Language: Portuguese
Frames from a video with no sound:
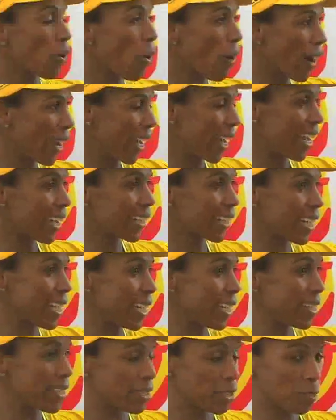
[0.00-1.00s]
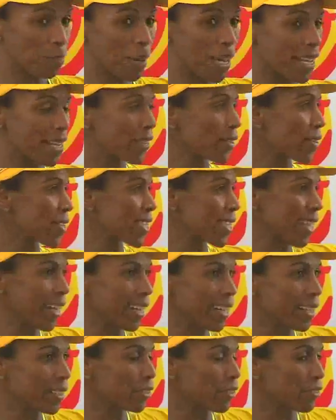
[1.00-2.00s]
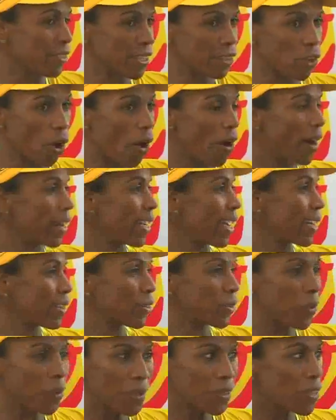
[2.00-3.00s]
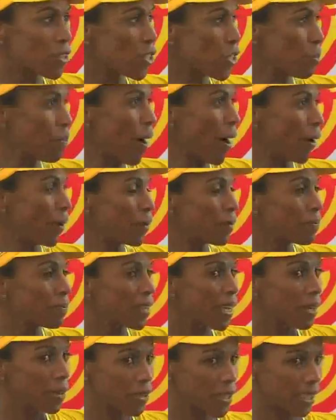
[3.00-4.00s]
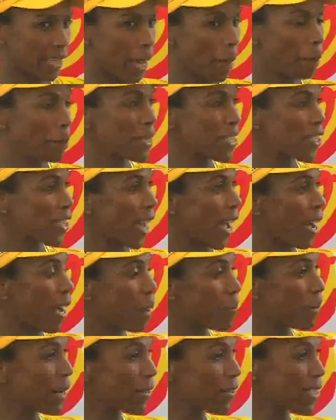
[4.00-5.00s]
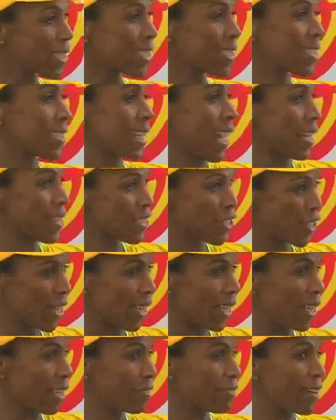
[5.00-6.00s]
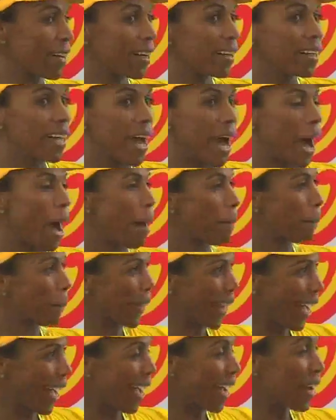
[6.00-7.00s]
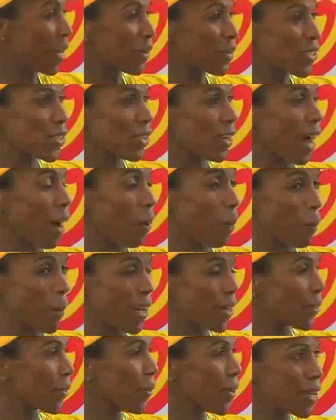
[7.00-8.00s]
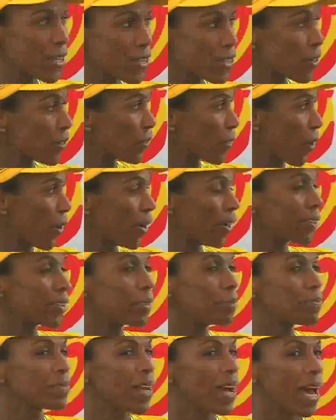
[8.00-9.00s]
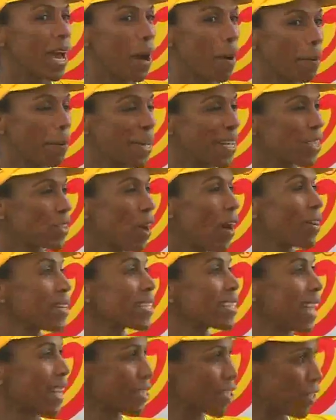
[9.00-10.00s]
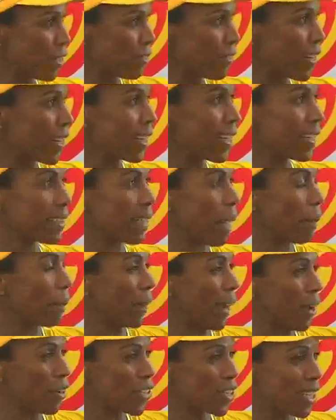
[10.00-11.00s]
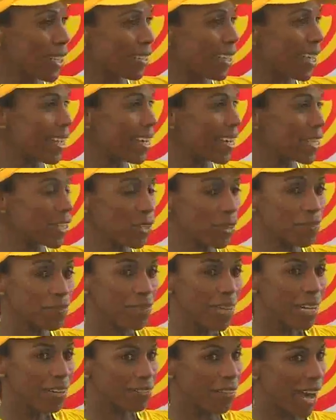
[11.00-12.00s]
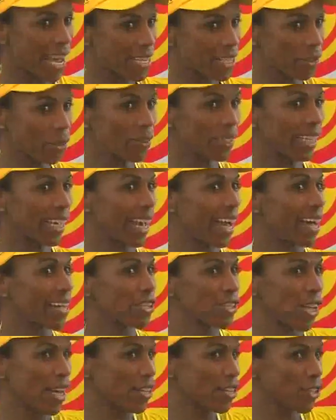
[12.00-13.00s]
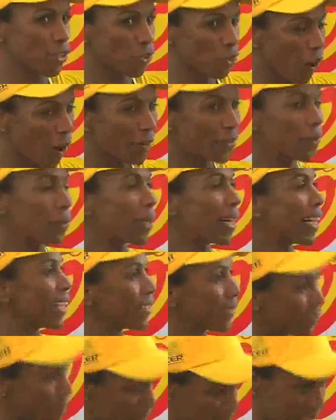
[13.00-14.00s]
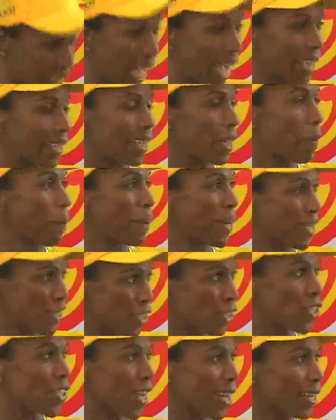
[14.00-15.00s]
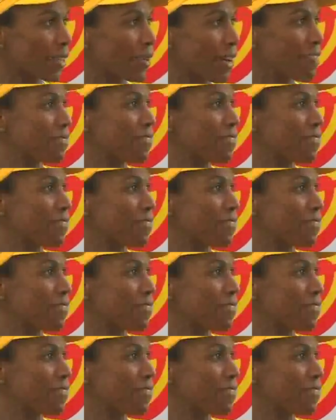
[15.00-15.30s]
Correr aqui em Espírito Santo, Vitória, é tudo de bom. Os capixaba nos incentiva, aplaude, é o percurso todo é o pessoal incentivando, aplaudindo e isso faz com que a gente todo ano tá aqui prestigiando o